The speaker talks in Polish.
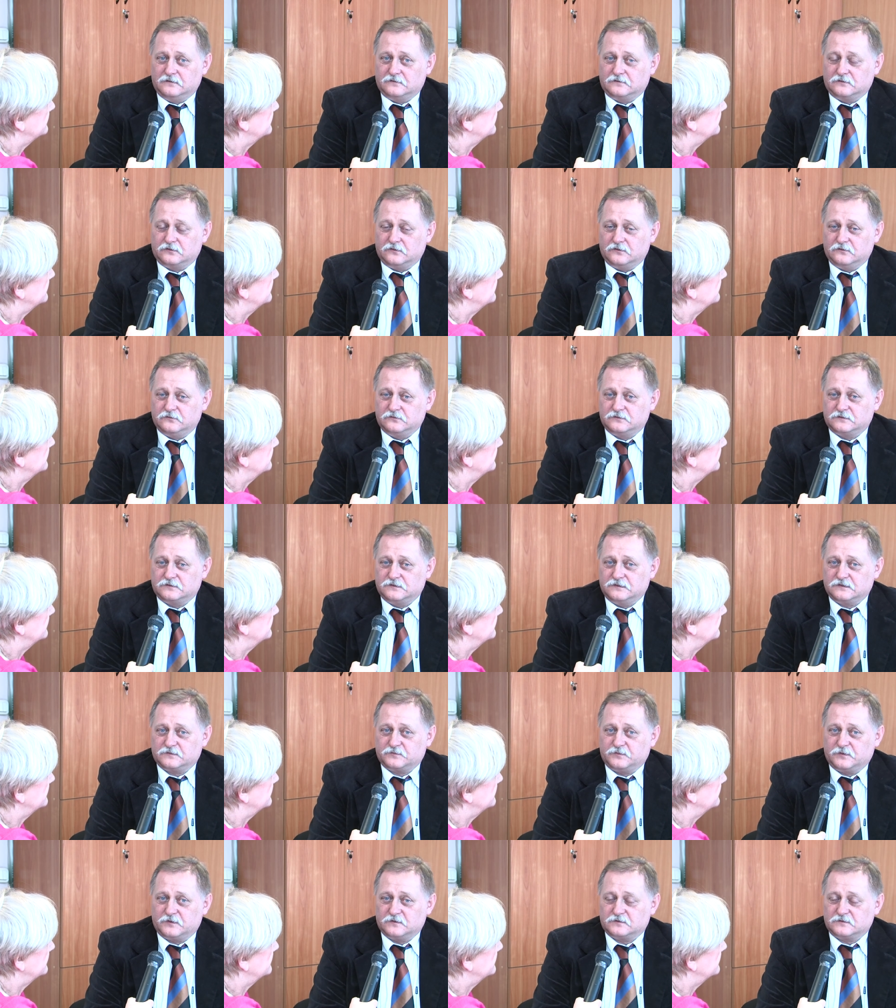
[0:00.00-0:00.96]
to już
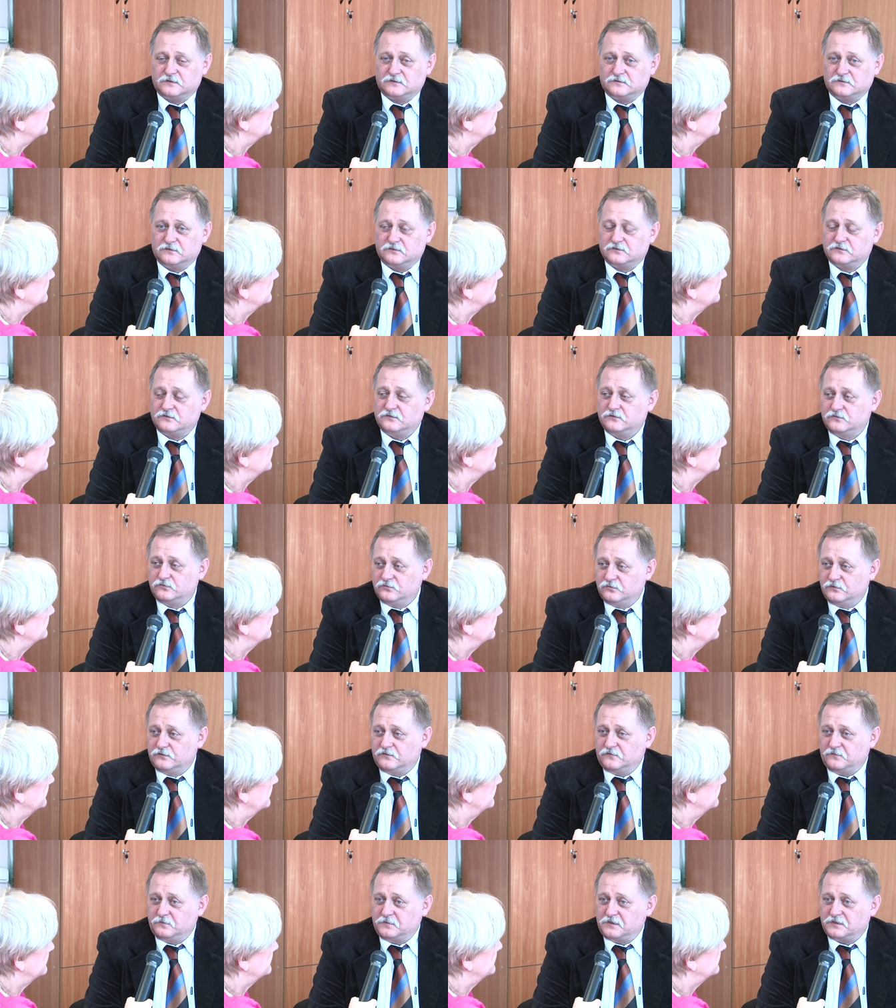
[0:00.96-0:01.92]
jest proces dosyć
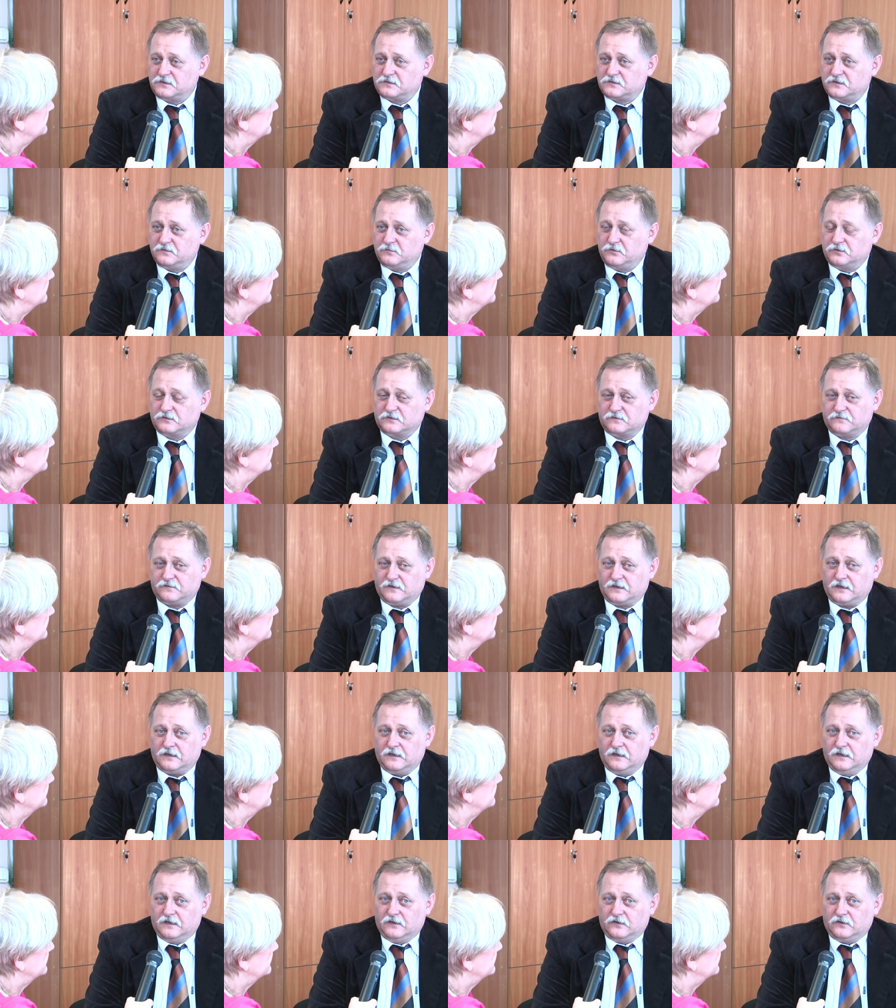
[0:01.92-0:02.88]
długi w mieście, bo trwa
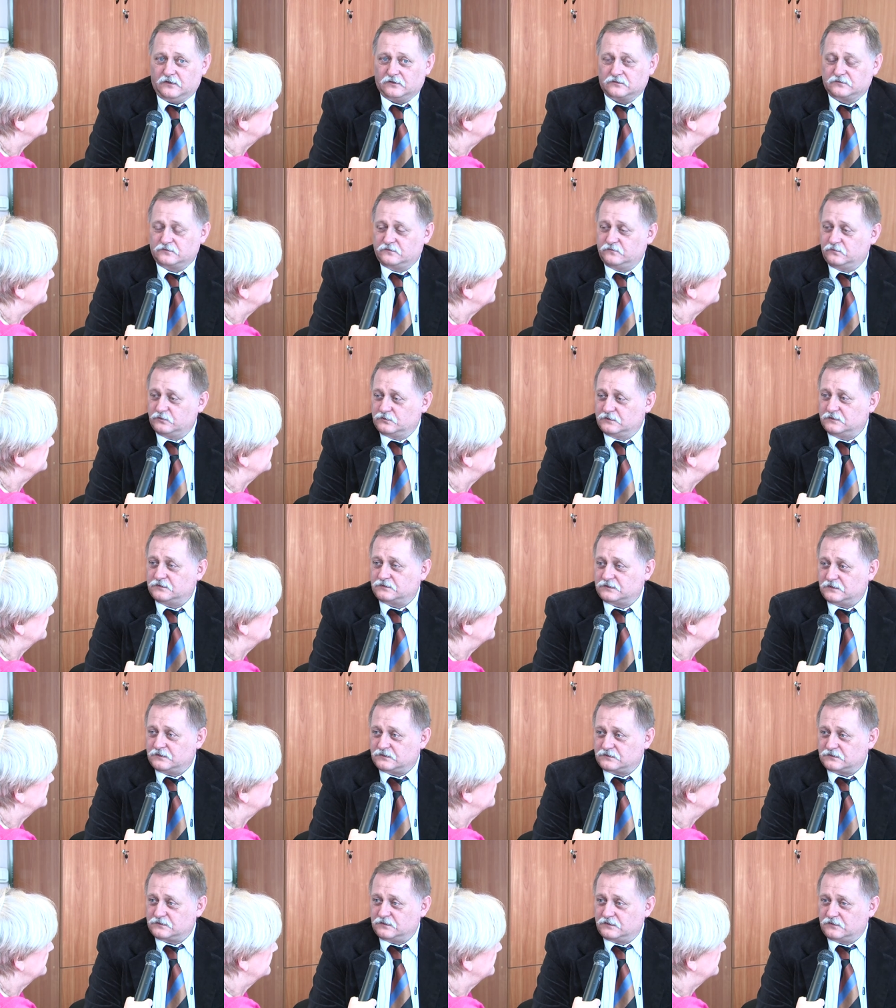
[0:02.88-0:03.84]
od
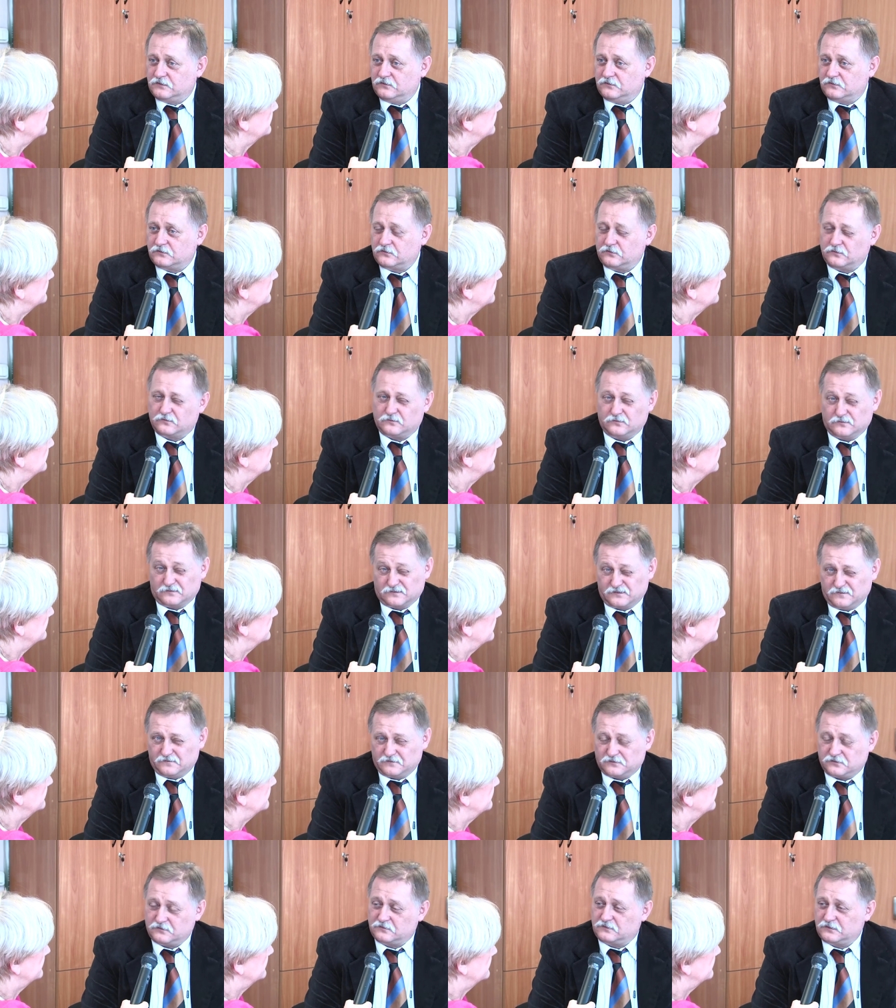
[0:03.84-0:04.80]
2000 roku, od
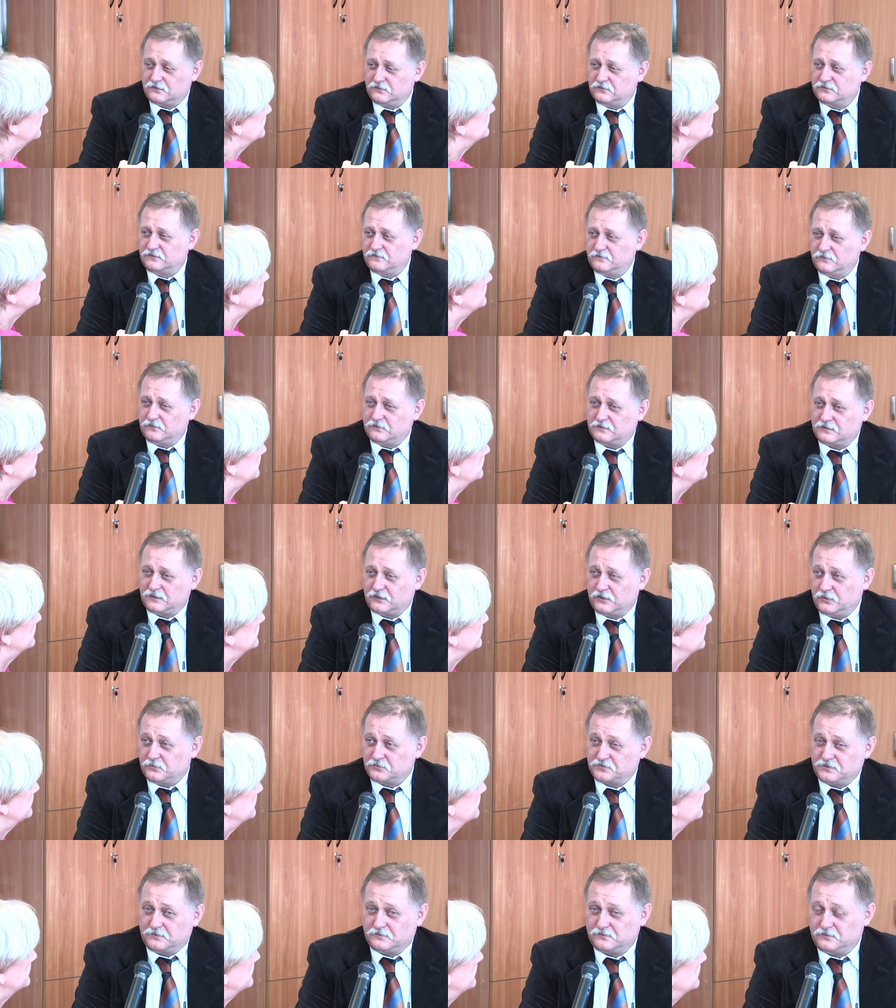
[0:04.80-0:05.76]
99,
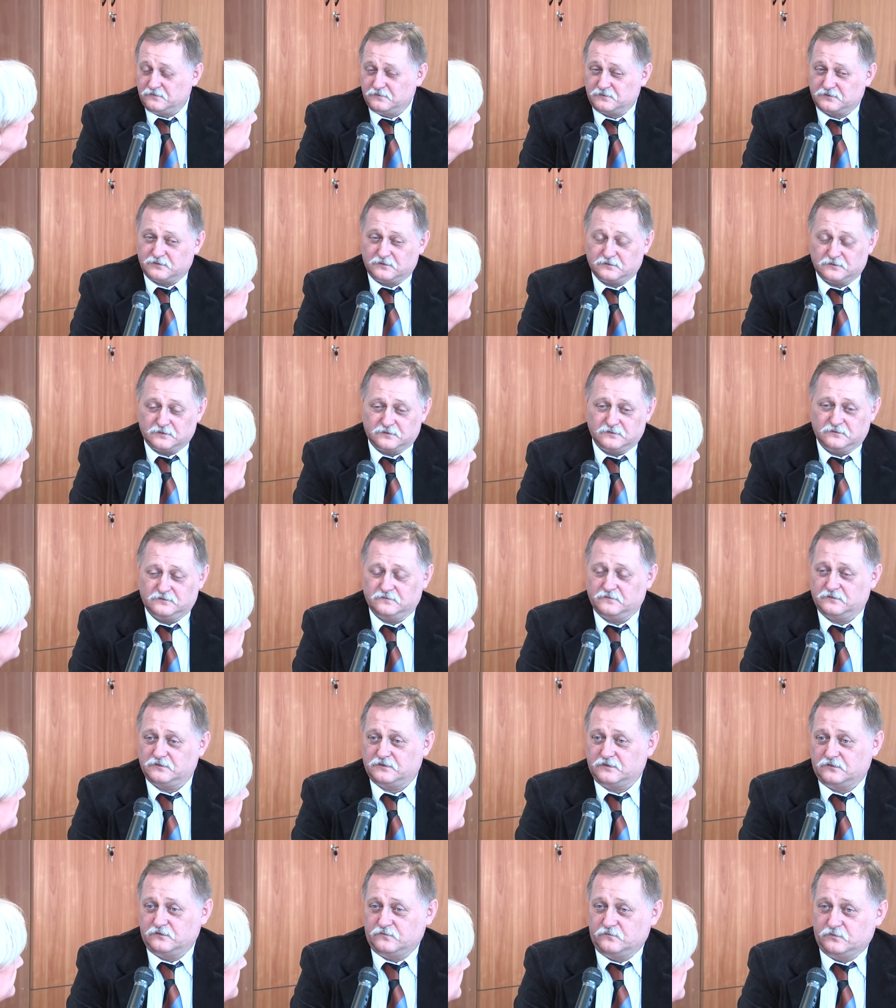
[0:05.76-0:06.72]
przełom
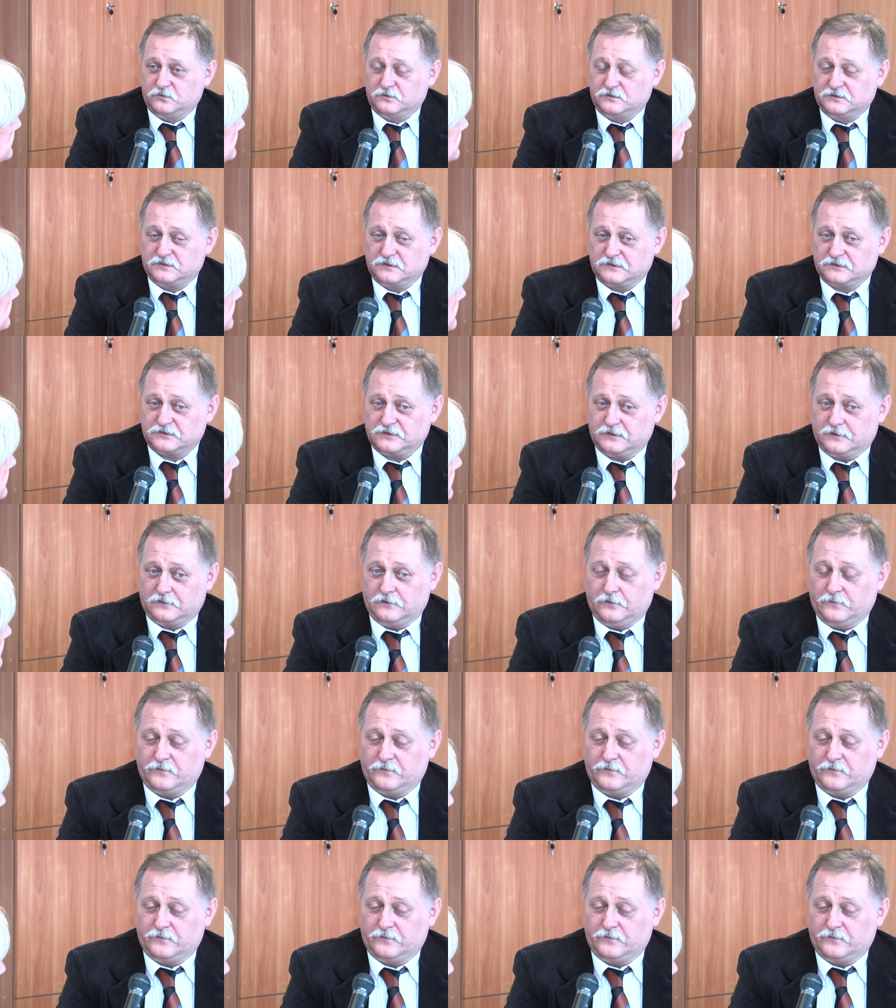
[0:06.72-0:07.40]
99-2000.